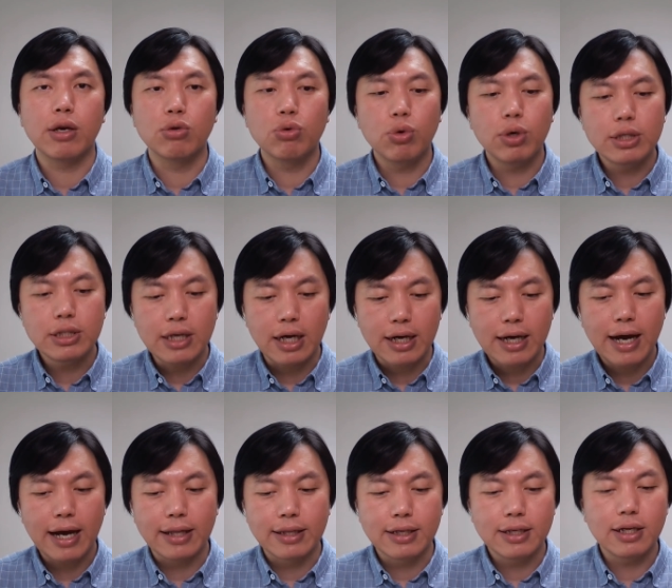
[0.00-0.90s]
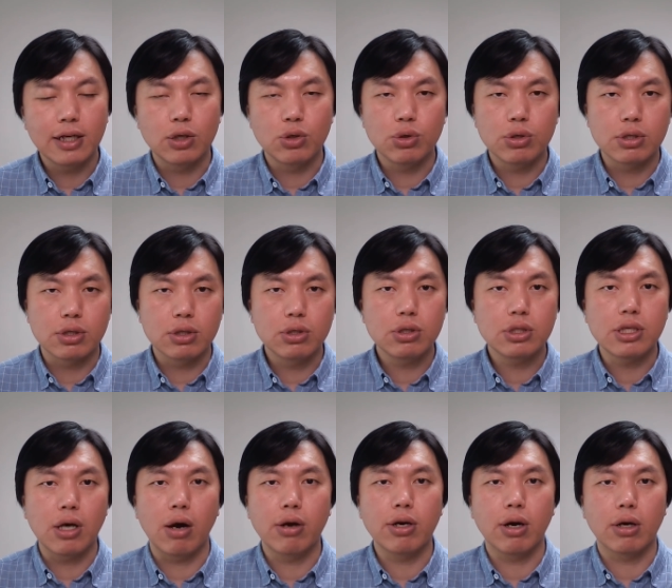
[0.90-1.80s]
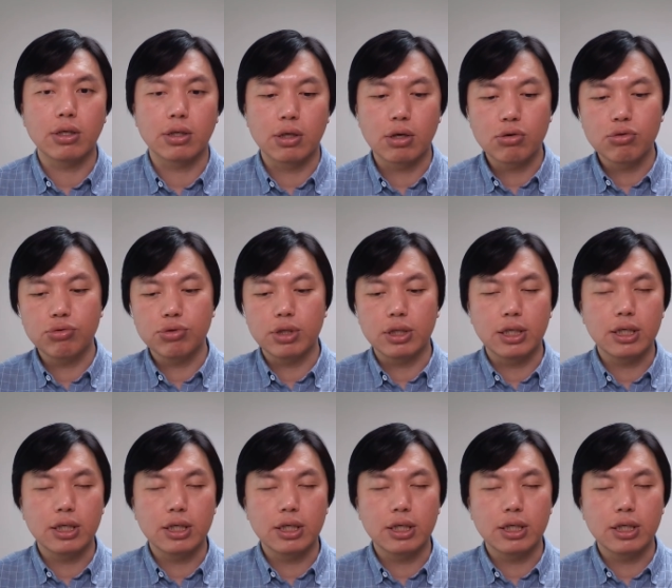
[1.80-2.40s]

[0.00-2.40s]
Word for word: 如果你想看，你可以去仔细找一找整个故事，